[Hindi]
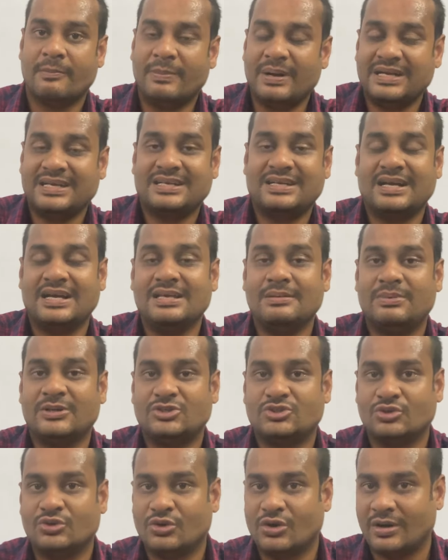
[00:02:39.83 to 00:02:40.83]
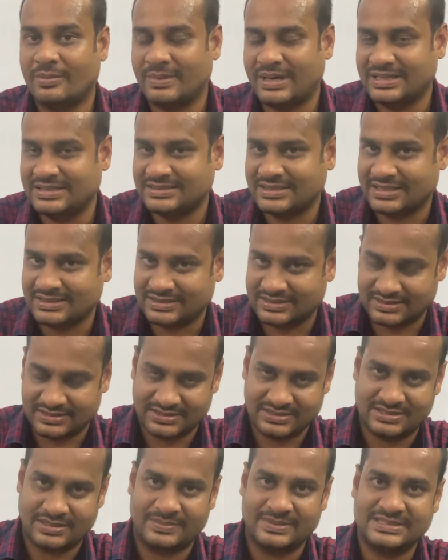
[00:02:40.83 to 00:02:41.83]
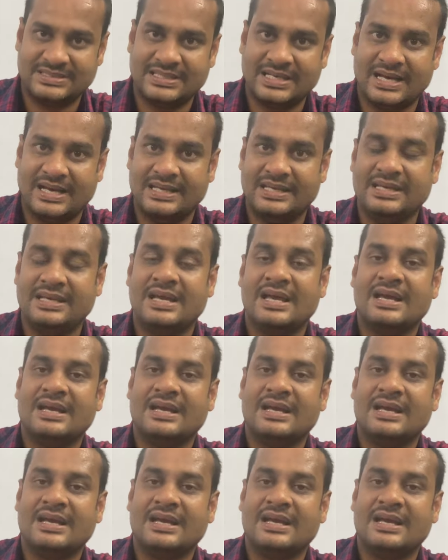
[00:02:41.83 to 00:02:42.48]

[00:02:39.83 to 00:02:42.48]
बट कई बच्चों को हमारे साथ समस्या आई